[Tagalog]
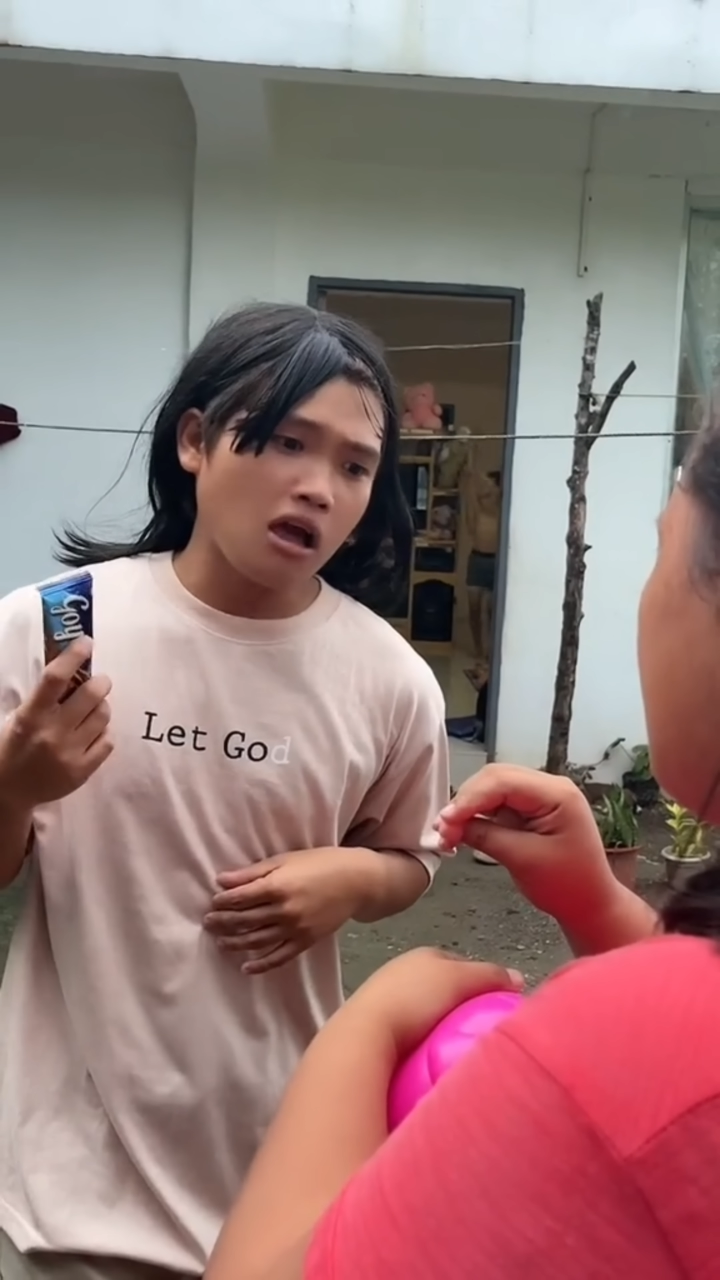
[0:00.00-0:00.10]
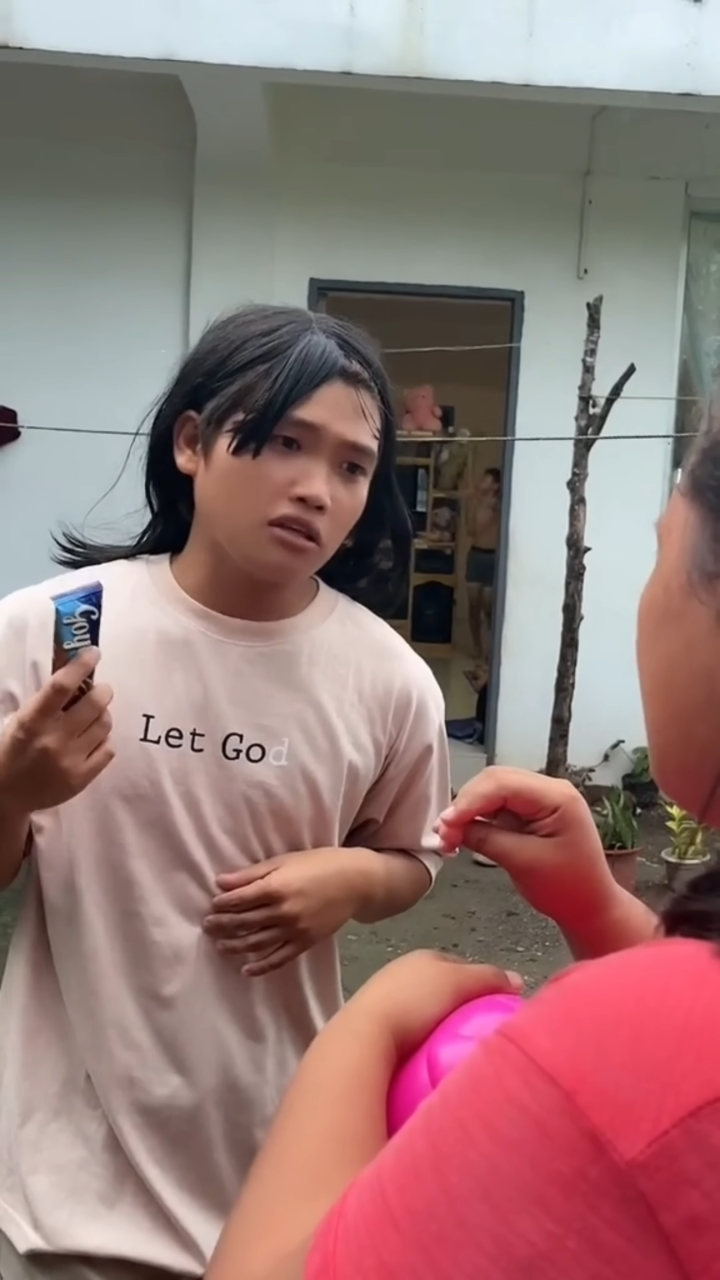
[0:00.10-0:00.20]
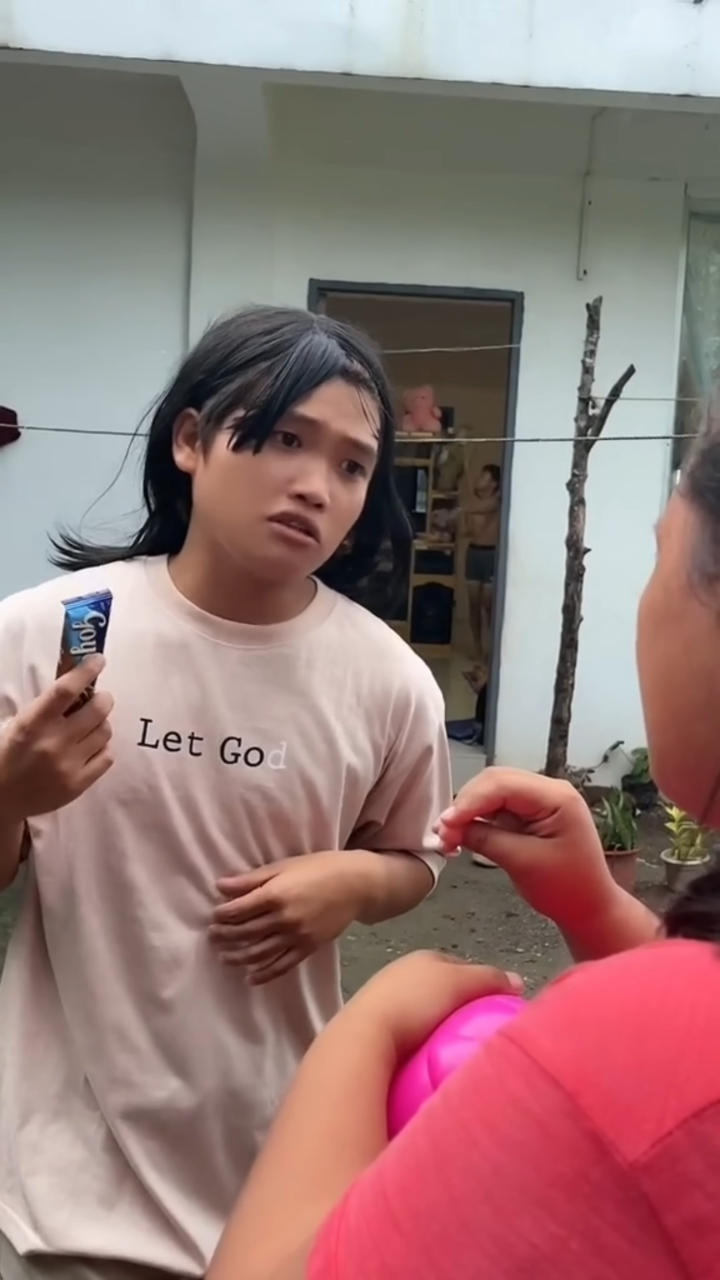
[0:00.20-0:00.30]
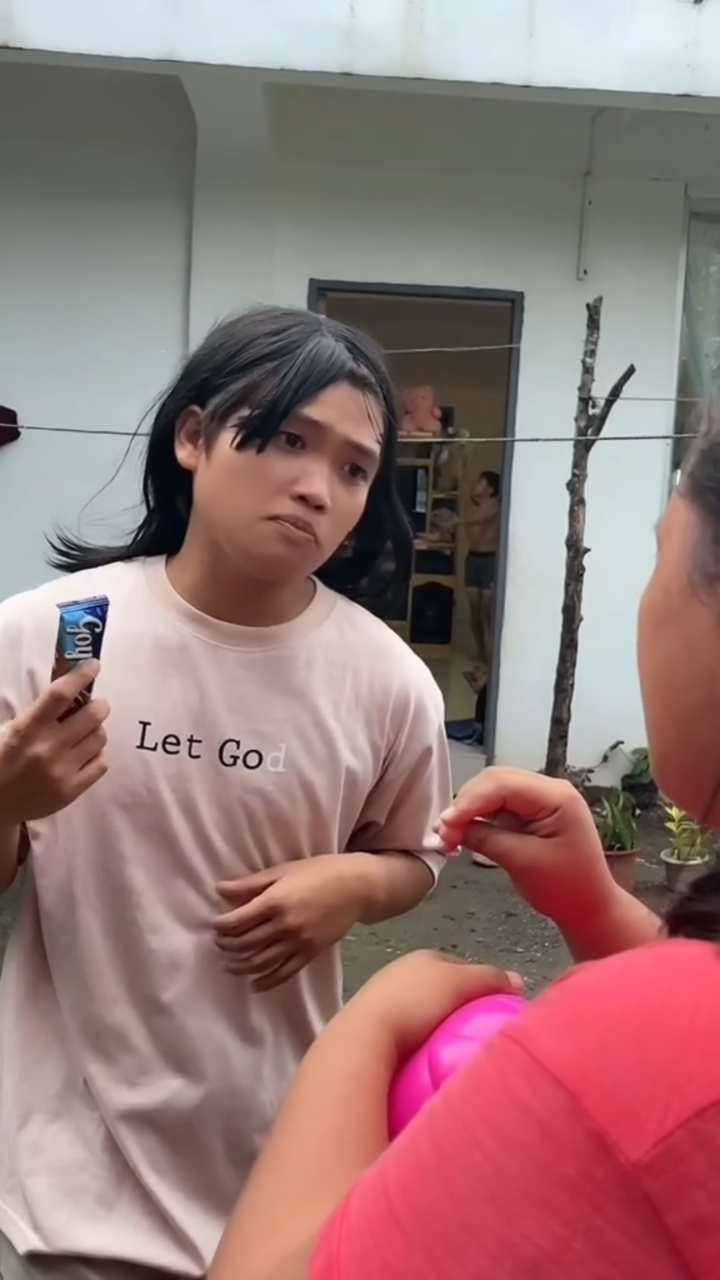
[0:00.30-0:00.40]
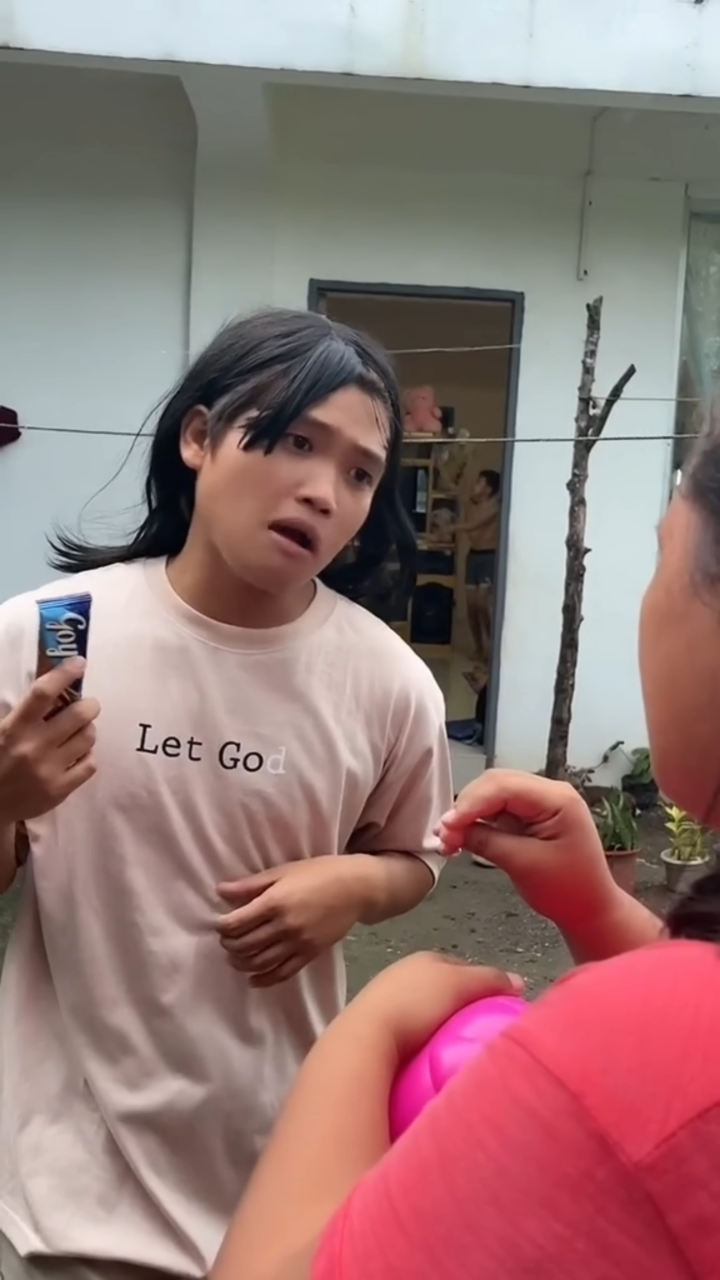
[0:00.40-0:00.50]
Di
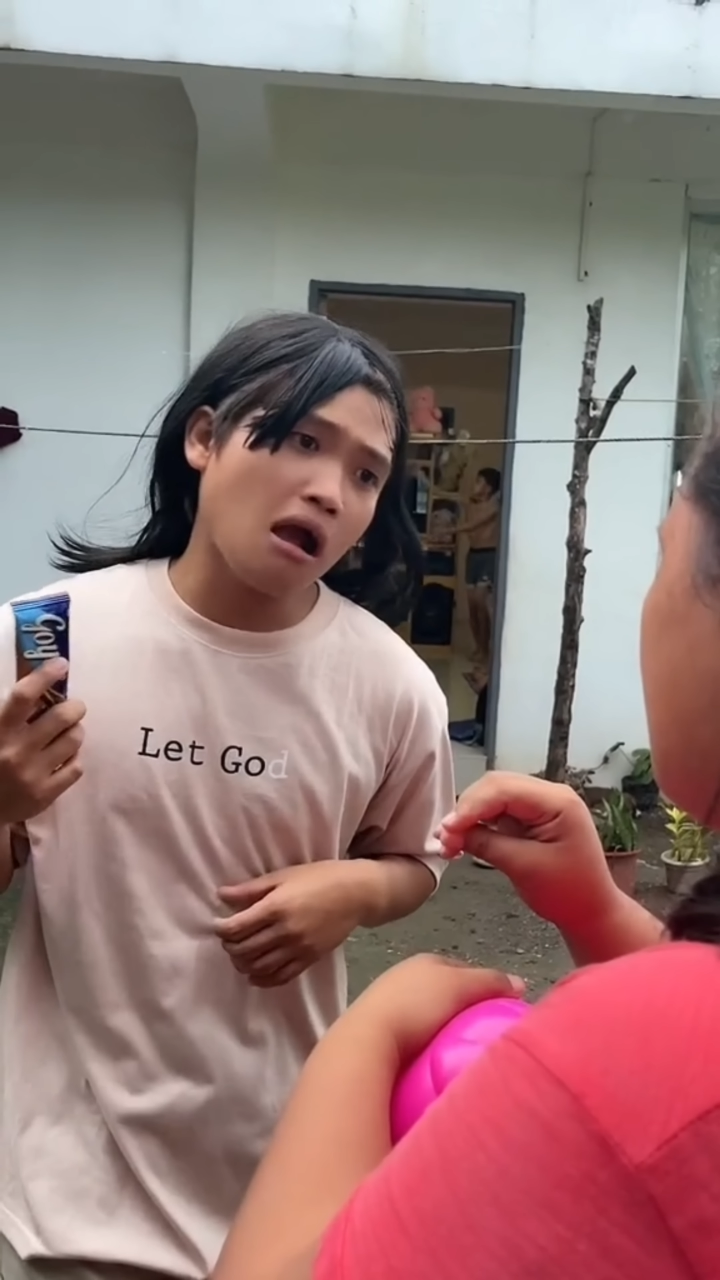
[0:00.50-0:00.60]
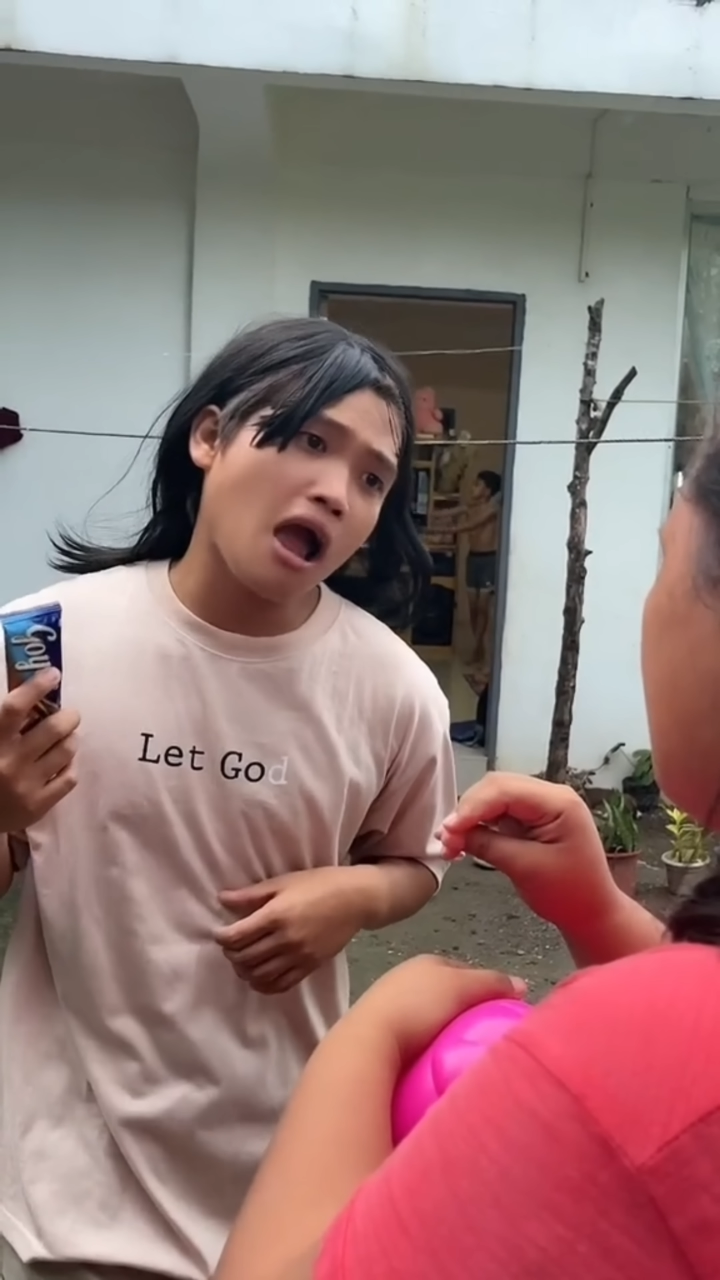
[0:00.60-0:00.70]
ba nga